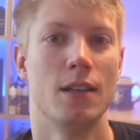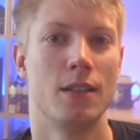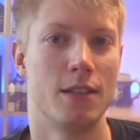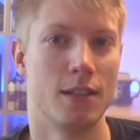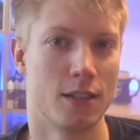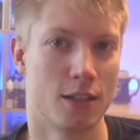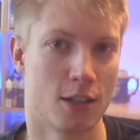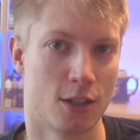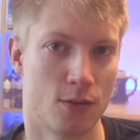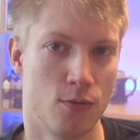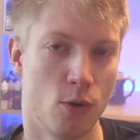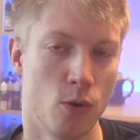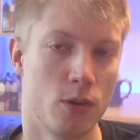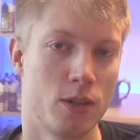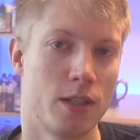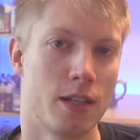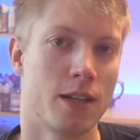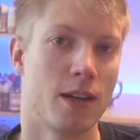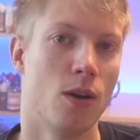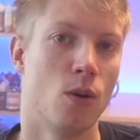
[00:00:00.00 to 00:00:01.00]
dieses
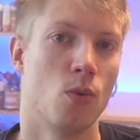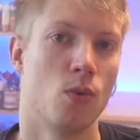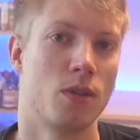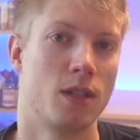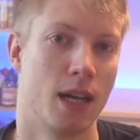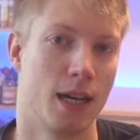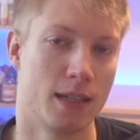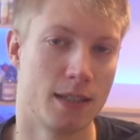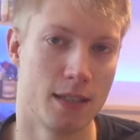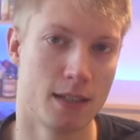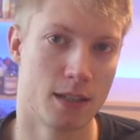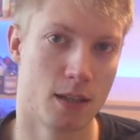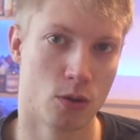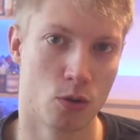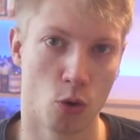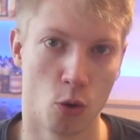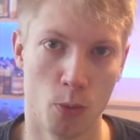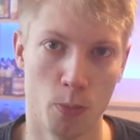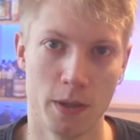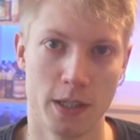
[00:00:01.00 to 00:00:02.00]
Würzige und dann diese
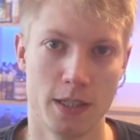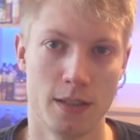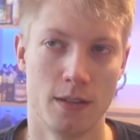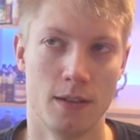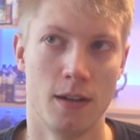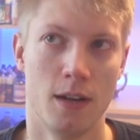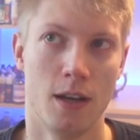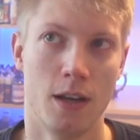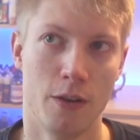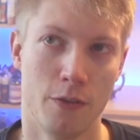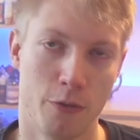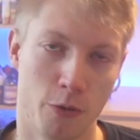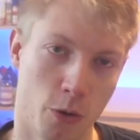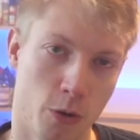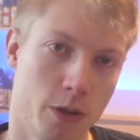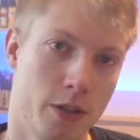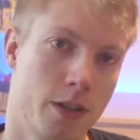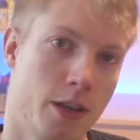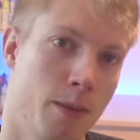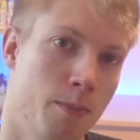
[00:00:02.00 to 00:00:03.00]
tropischen
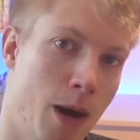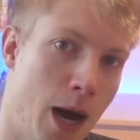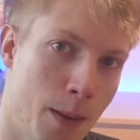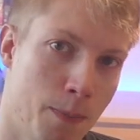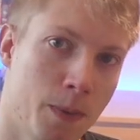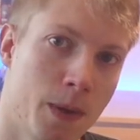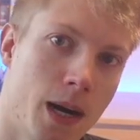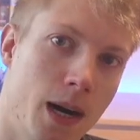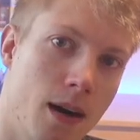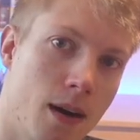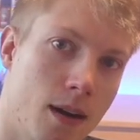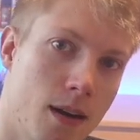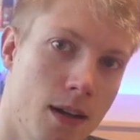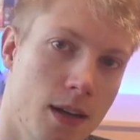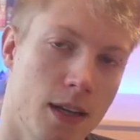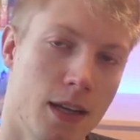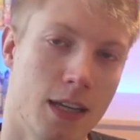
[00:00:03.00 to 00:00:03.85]
Früchte im Abgang.